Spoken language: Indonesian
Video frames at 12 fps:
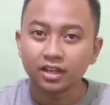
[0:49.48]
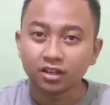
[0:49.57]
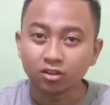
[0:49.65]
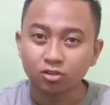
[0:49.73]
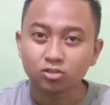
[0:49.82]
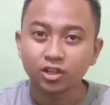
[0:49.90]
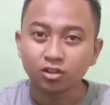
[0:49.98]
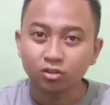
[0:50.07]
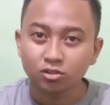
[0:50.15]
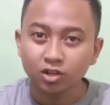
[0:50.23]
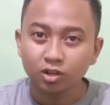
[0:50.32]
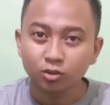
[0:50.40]

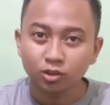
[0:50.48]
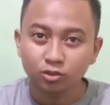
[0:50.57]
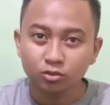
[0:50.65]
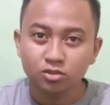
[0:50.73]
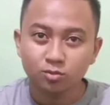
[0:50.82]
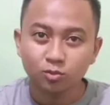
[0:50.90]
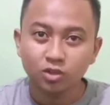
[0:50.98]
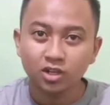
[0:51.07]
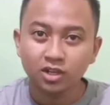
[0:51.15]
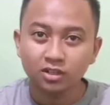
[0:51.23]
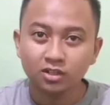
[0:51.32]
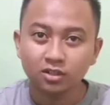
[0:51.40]
enclosure-enclosure aku itu
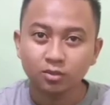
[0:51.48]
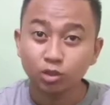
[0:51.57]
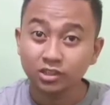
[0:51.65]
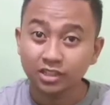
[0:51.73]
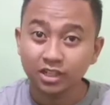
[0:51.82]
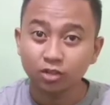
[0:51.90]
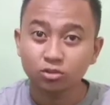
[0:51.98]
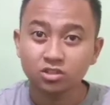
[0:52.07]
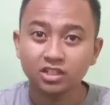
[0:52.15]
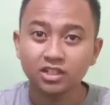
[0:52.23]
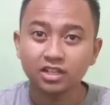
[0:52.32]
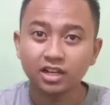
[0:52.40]
semua buatan aku
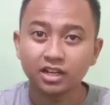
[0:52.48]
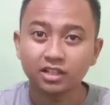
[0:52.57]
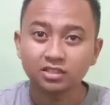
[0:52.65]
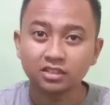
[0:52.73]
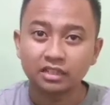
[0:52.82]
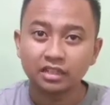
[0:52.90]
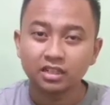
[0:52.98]
sendiri guys.